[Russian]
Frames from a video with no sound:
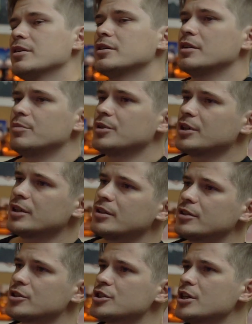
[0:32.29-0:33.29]
для меня это
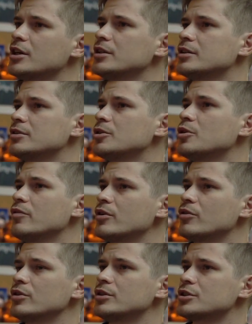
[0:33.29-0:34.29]
начало нового
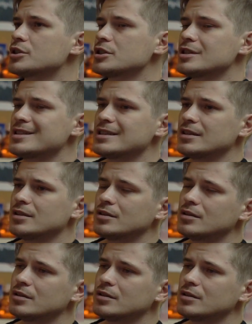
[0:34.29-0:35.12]
года жизни,